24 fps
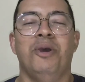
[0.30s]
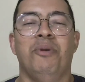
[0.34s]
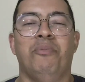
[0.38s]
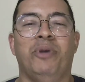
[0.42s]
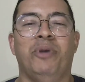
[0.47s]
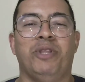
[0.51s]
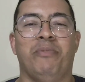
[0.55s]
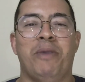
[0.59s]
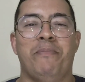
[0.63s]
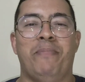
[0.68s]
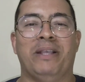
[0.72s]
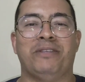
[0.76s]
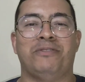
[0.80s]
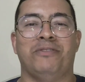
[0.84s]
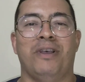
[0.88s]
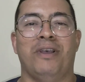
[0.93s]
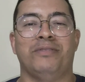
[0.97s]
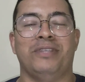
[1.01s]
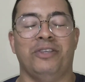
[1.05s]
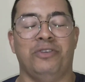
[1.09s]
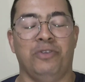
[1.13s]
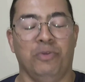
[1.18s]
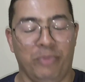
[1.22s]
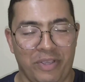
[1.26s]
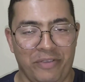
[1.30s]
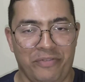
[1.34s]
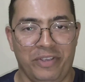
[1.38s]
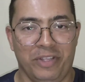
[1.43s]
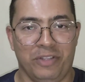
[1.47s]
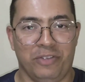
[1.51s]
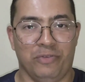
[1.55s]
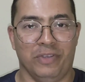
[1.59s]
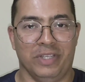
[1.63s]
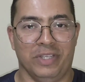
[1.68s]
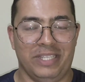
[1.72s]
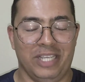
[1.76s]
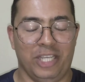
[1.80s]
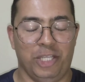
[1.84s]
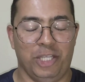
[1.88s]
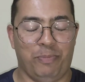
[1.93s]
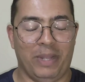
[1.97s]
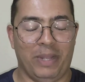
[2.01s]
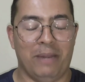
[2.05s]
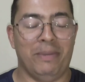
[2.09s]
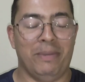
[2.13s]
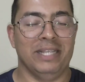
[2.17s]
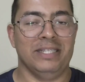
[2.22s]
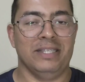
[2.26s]
Muito bem, pessoal, sejam bem-vindos vocês
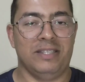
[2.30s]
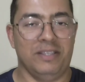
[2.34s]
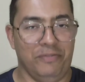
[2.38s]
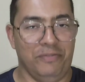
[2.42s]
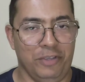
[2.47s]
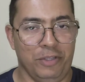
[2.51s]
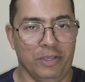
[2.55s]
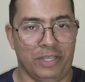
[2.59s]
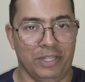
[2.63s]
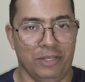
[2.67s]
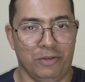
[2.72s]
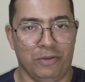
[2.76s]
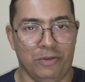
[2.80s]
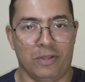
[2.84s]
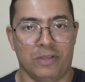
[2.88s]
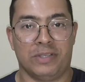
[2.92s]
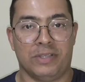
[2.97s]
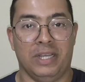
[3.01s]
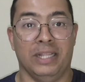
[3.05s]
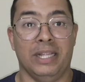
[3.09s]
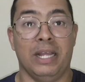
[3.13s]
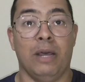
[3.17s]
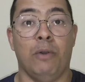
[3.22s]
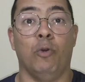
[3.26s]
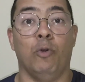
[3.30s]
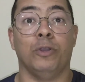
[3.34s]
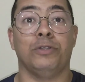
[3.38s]
para mais esse vídeo aqui no nosso canal.